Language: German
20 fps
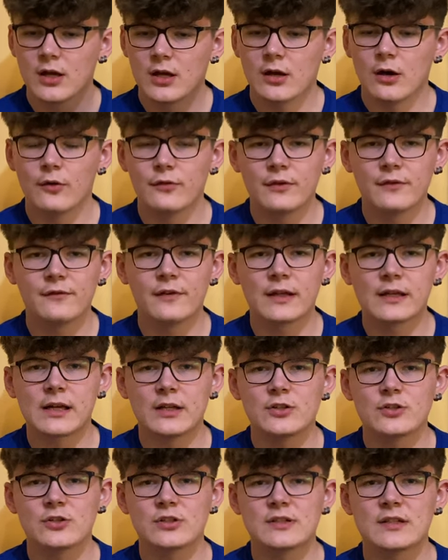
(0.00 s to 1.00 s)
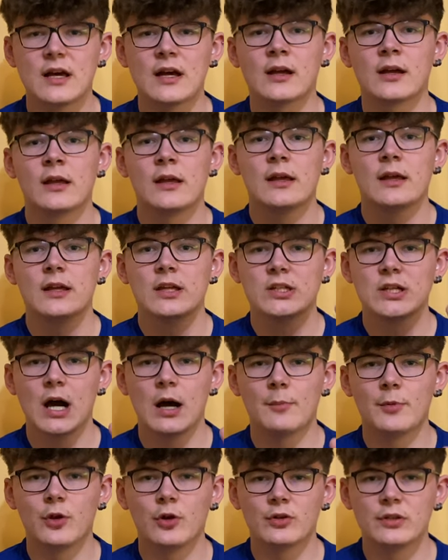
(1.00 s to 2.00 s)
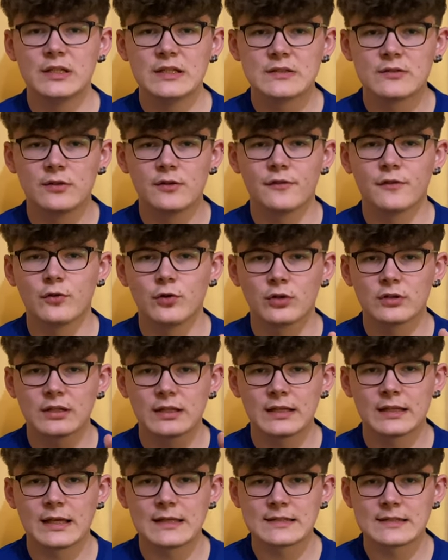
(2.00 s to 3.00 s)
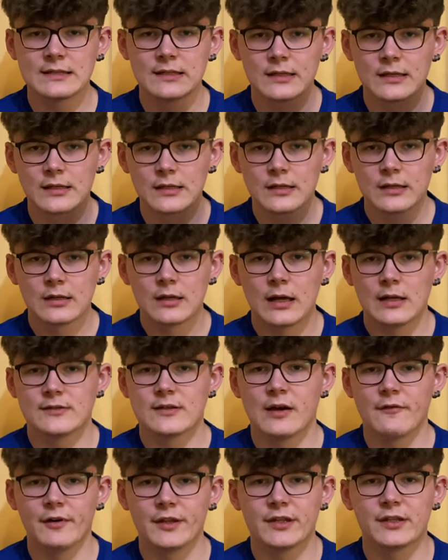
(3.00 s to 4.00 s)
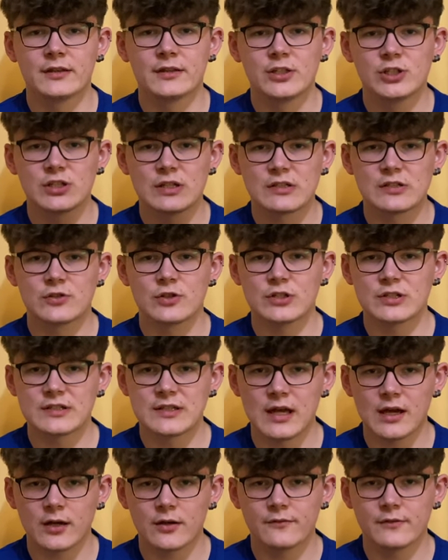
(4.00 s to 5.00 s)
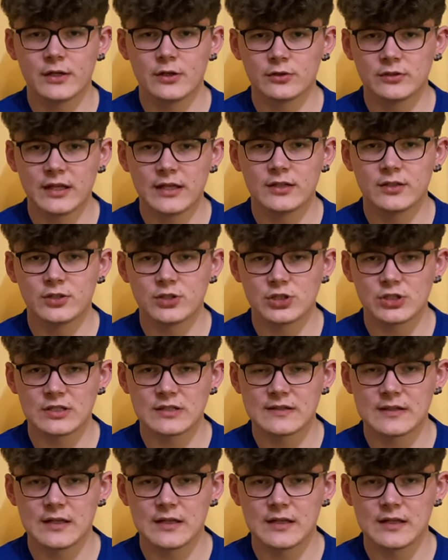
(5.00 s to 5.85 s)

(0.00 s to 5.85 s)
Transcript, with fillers: Auf jeden Fall kann ich euch sagen, ich habe noch nie so eine Frucht gegessen. Also erwartet nicht, dass ich euch sage, wie authentisch das